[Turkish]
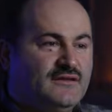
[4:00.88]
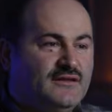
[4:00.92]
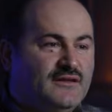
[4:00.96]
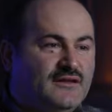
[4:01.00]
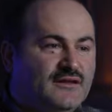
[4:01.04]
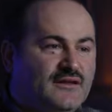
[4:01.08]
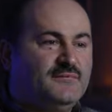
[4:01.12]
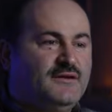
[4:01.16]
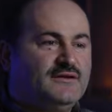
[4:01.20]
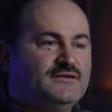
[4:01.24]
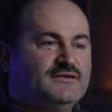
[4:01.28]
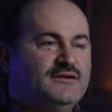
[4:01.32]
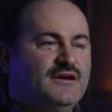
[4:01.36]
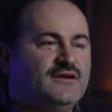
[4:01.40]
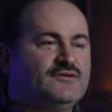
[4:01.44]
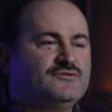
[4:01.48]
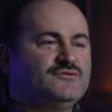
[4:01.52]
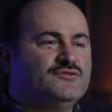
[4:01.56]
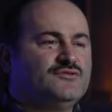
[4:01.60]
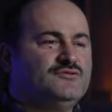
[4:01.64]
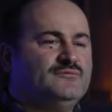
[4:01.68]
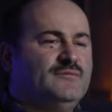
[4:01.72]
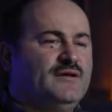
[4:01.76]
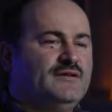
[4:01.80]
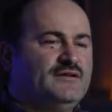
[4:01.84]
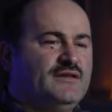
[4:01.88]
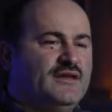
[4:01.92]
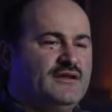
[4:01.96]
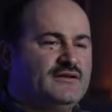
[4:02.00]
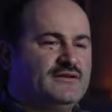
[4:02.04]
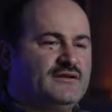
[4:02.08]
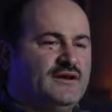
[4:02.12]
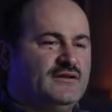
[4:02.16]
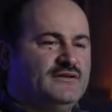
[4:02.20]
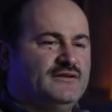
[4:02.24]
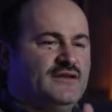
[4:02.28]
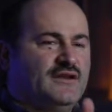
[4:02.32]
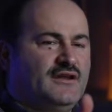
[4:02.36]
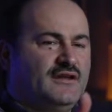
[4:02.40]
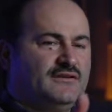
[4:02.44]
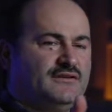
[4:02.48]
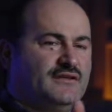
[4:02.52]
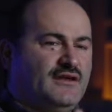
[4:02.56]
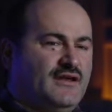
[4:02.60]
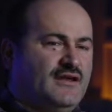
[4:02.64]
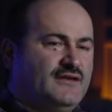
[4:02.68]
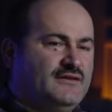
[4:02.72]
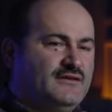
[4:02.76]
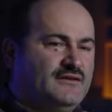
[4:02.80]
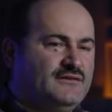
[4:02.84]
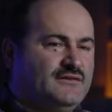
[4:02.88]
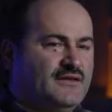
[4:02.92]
ki beşer zulmeder, kader adalet